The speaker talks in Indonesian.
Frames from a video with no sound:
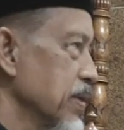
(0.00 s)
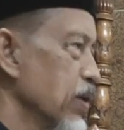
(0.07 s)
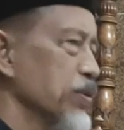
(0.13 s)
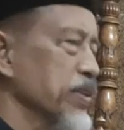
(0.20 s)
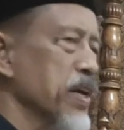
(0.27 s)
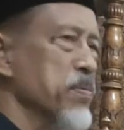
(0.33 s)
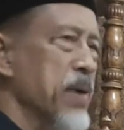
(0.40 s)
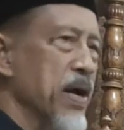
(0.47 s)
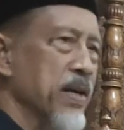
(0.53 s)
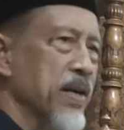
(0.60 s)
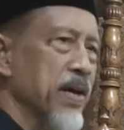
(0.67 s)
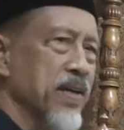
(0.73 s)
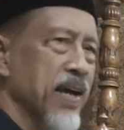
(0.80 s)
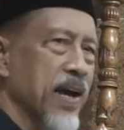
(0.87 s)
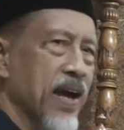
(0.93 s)
Rute
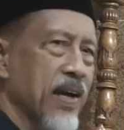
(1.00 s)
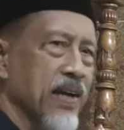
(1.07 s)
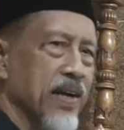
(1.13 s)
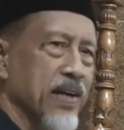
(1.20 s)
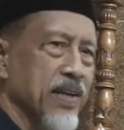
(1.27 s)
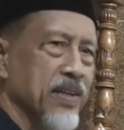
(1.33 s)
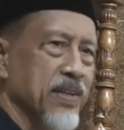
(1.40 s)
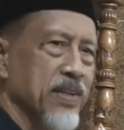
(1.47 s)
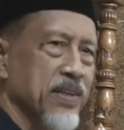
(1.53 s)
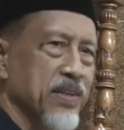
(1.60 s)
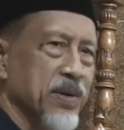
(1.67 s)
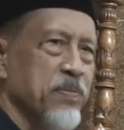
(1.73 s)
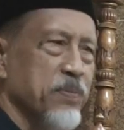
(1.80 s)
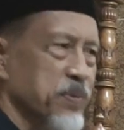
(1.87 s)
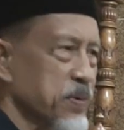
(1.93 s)
mana yang akan
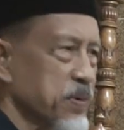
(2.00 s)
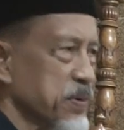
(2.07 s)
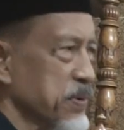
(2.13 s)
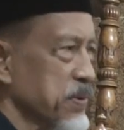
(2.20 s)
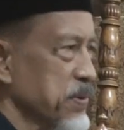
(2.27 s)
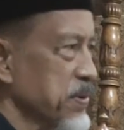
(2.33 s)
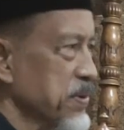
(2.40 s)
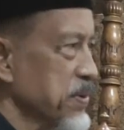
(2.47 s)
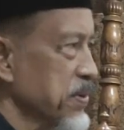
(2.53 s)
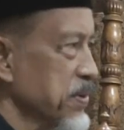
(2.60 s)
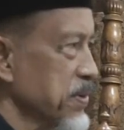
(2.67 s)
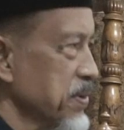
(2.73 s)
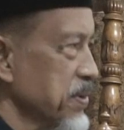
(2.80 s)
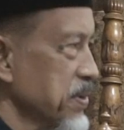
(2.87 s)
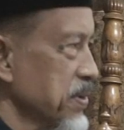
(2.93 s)
ditempuh?
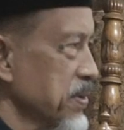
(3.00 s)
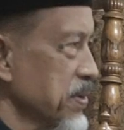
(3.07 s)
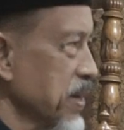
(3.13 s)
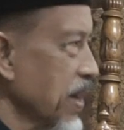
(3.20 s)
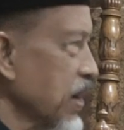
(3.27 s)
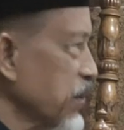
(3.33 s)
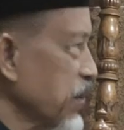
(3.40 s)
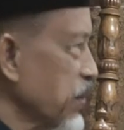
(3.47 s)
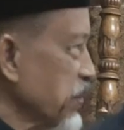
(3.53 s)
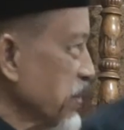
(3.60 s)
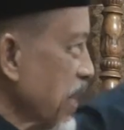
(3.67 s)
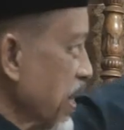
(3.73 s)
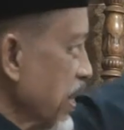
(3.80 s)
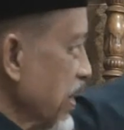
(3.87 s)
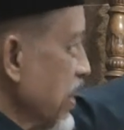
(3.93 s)
Kalau ke
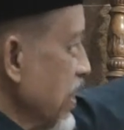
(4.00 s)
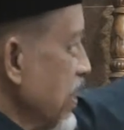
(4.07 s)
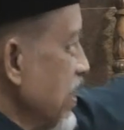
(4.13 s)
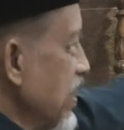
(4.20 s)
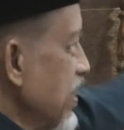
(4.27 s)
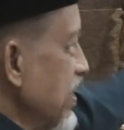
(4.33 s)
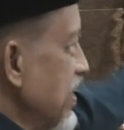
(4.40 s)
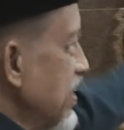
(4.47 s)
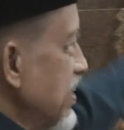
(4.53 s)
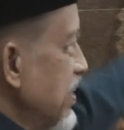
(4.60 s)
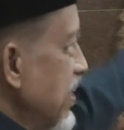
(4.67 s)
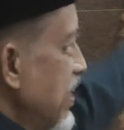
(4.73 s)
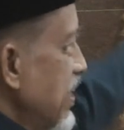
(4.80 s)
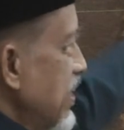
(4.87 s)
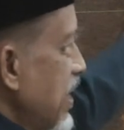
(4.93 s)
utara,
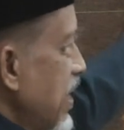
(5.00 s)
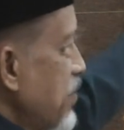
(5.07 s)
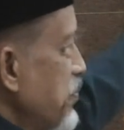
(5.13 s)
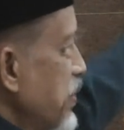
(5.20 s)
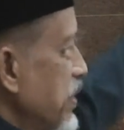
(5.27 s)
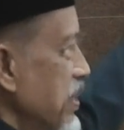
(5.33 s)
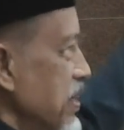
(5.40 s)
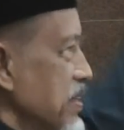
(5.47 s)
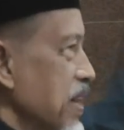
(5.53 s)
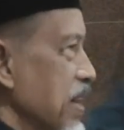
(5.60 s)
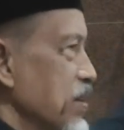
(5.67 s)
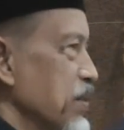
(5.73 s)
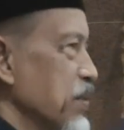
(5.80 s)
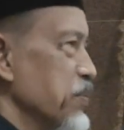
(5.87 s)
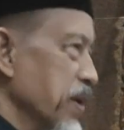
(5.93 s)
ya apakah
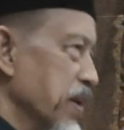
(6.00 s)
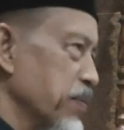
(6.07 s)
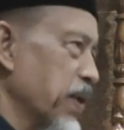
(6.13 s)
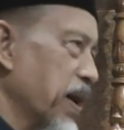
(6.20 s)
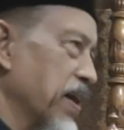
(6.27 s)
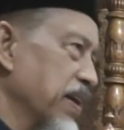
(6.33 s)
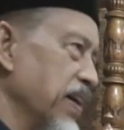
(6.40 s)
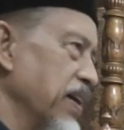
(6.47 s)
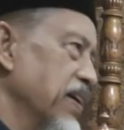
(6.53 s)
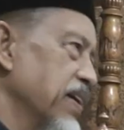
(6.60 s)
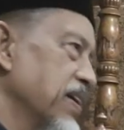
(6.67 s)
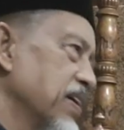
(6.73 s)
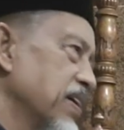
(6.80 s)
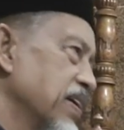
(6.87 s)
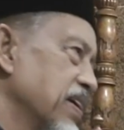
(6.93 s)
jalur pare-pare?
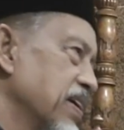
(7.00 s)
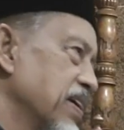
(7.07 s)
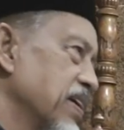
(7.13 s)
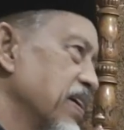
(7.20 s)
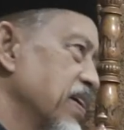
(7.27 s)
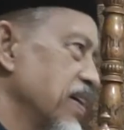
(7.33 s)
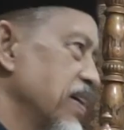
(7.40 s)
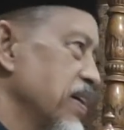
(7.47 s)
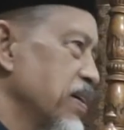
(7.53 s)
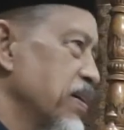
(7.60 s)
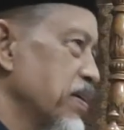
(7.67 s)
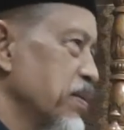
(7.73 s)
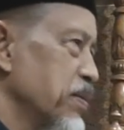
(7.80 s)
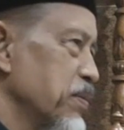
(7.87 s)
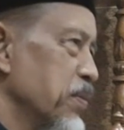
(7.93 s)

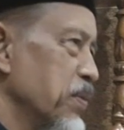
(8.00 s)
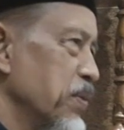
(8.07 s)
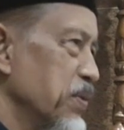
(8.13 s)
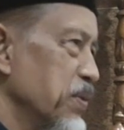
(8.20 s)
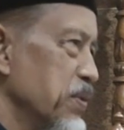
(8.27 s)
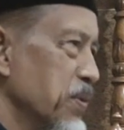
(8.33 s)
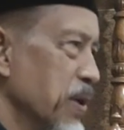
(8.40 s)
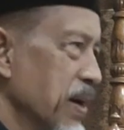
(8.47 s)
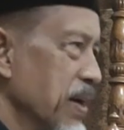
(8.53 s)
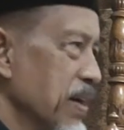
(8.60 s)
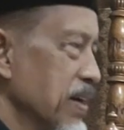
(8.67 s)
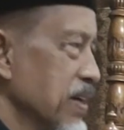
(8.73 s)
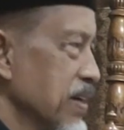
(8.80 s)
Bulut dua,